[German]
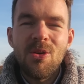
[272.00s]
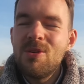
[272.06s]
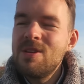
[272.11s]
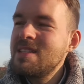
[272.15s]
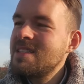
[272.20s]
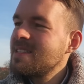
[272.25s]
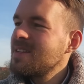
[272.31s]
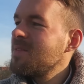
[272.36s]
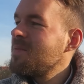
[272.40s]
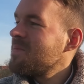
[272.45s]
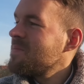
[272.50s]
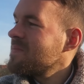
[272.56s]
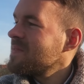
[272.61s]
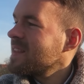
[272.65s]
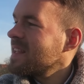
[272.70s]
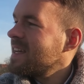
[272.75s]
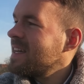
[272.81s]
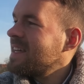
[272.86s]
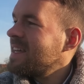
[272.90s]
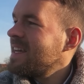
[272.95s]
Und
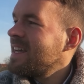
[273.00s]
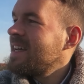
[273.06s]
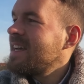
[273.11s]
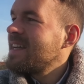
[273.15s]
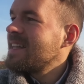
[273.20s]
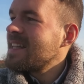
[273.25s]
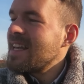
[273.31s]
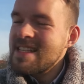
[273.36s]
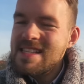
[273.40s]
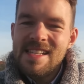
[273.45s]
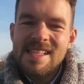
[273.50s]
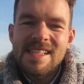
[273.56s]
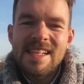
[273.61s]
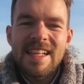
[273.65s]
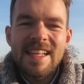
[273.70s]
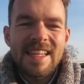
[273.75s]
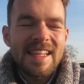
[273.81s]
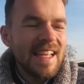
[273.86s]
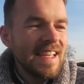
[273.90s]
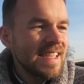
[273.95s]
das ist,
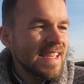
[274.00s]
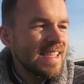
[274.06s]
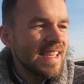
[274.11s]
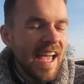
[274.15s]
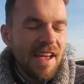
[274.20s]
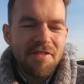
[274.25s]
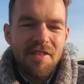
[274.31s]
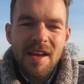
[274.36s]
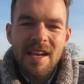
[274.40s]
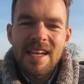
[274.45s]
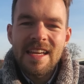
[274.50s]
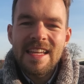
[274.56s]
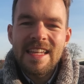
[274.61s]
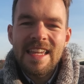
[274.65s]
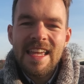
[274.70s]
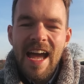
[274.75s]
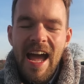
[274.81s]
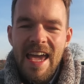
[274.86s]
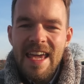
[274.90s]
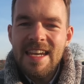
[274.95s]
ein, das ist einfach eine
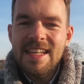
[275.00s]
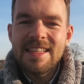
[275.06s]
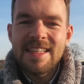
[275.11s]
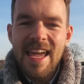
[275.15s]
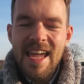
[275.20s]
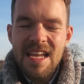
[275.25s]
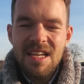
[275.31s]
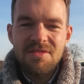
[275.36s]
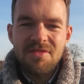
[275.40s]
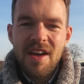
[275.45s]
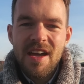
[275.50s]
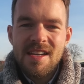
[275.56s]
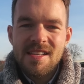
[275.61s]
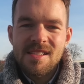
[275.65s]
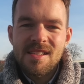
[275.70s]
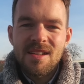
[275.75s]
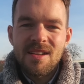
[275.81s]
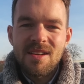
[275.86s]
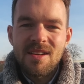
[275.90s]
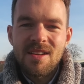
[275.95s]
geile
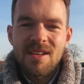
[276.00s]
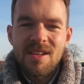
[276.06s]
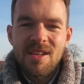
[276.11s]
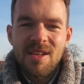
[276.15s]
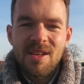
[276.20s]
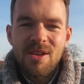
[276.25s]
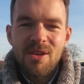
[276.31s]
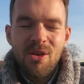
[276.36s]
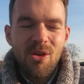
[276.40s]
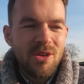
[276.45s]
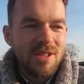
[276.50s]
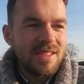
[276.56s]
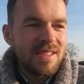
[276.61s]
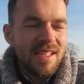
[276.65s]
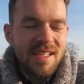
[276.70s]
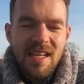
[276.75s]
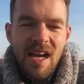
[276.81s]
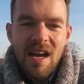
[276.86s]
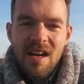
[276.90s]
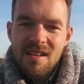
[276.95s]
Denkweise.
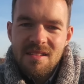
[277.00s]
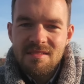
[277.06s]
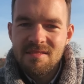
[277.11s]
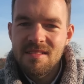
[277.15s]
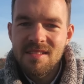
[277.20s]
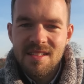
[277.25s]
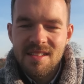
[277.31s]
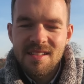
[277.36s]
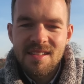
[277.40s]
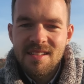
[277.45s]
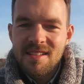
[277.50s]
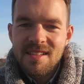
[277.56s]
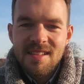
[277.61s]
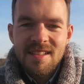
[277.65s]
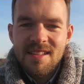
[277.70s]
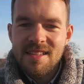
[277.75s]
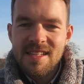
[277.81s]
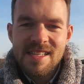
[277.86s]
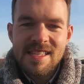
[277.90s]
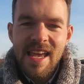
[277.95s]
Und ja,
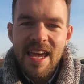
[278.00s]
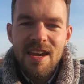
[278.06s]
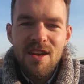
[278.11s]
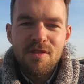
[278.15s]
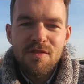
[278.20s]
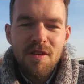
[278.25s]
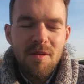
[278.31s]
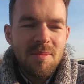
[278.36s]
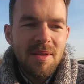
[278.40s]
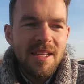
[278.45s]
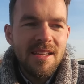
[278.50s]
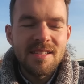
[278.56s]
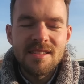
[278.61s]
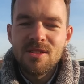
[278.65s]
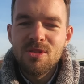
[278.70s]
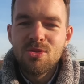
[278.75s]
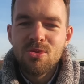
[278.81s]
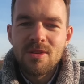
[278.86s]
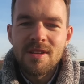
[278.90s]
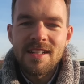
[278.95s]
das Ende vom
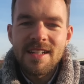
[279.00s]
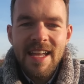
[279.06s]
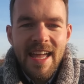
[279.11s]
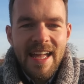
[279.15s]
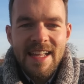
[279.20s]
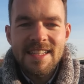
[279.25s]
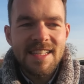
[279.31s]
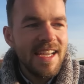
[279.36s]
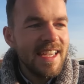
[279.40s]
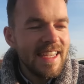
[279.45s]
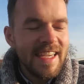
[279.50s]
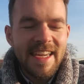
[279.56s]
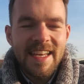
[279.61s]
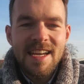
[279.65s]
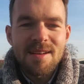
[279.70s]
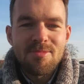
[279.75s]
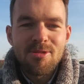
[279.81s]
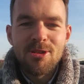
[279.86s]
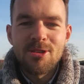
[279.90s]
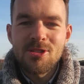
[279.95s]
Lied, Google kennt er,
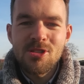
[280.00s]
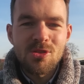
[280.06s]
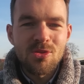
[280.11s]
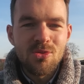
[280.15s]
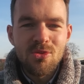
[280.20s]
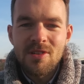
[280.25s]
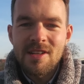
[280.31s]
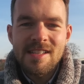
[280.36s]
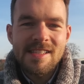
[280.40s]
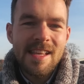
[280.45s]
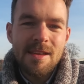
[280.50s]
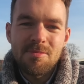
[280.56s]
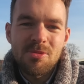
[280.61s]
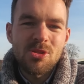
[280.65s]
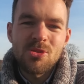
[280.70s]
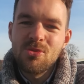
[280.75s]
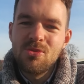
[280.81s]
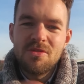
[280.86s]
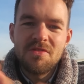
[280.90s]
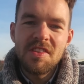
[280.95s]
jeder benutzt Google, es gibt
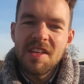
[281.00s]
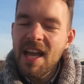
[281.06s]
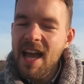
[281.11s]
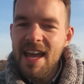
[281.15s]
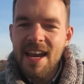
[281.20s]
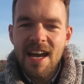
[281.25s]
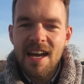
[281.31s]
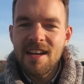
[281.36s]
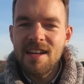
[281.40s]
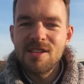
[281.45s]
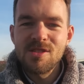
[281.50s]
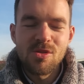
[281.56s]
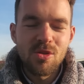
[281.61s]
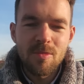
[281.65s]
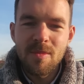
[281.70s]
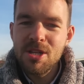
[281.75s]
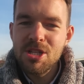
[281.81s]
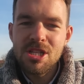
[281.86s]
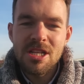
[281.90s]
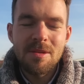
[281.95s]
so gut wie keine anderen
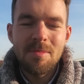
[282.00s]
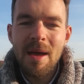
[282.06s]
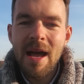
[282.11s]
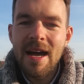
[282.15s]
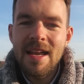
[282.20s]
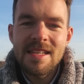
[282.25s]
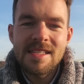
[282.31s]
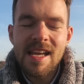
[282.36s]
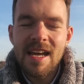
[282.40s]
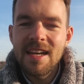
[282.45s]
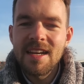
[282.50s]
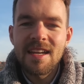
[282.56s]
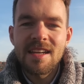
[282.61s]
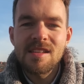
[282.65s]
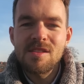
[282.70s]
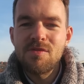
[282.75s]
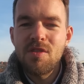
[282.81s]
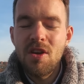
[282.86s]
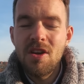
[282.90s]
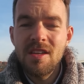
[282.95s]
Suchmaschinen mehr, alles andere
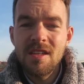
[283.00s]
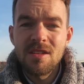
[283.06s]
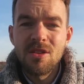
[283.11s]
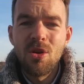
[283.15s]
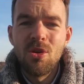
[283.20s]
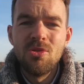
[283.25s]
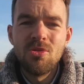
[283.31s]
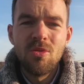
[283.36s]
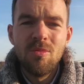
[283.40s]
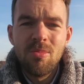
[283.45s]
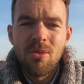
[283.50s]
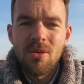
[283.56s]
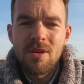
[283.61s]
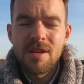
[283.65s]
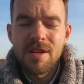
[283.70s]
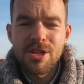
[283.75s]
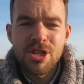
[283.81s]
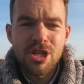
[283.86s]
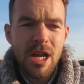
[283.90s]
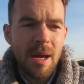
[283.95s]
ist völlig in Grund und
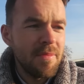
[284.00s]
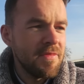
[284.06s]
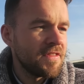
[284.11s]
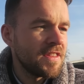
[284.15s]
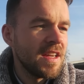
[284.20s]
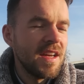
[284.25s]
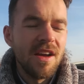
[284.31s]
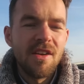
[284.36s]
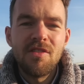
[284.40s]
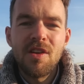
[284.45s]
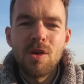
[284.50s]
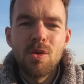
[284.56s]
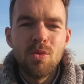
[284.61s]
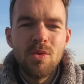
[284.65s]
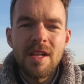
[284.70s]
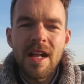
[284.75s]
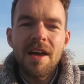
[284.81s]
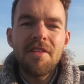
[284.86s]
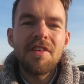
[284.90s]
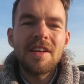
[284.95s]
Boden gestampft, weil
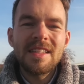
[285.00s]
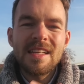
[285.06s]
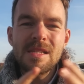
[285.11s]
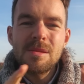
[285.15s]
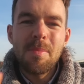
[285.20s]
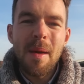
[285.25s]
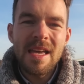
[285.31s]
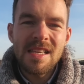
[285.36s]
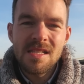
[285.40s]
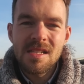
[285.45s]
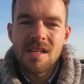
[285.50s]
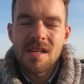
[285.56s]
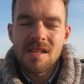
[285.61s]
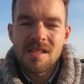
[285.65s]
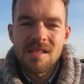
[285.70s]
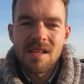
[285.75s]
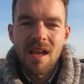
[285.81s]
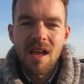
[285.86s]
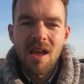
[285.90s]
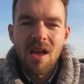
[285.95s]
Google einfach das Beste
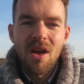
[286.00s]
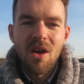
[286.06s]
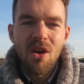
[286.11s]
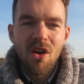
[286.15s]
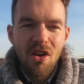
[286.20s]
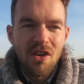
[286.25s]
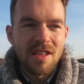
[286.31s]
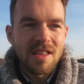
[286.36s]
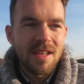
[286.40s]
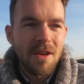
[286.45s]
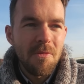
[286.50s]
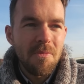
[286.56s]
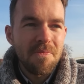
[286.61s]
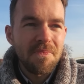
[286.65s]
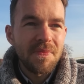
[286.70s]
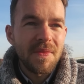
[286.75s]
ist. Und